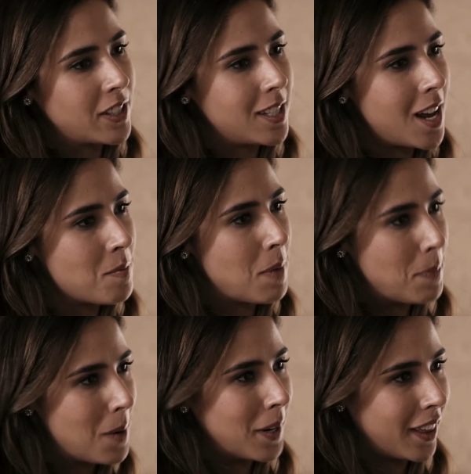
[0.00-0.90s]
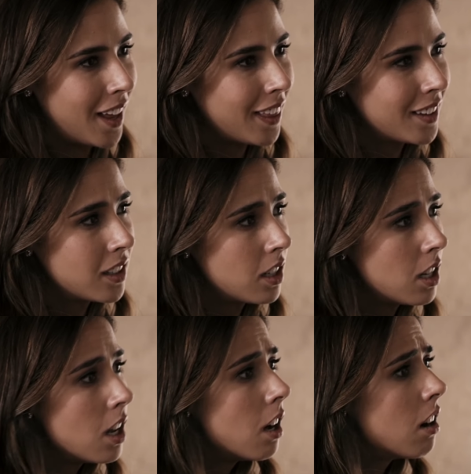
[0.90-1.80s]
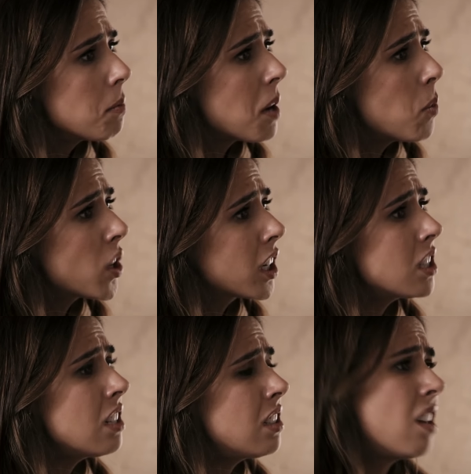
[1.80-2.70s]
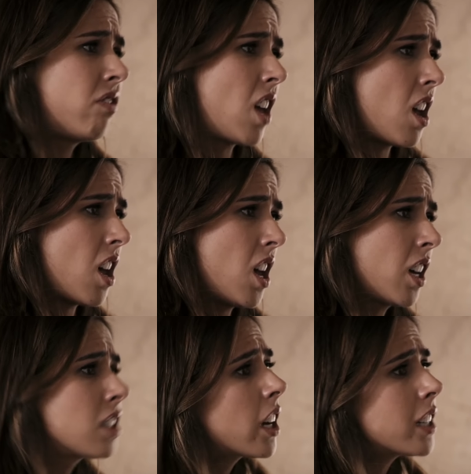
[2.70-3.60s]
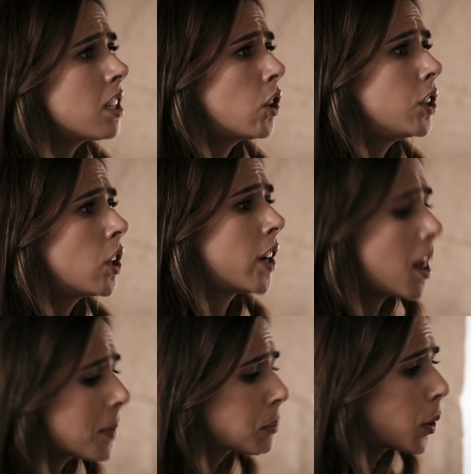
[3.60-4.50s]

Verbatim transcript: fastidiar a mi papá, ¿verdad? Ay, mi amor, ¿qué se siente, eh? Que se casen contigo nada más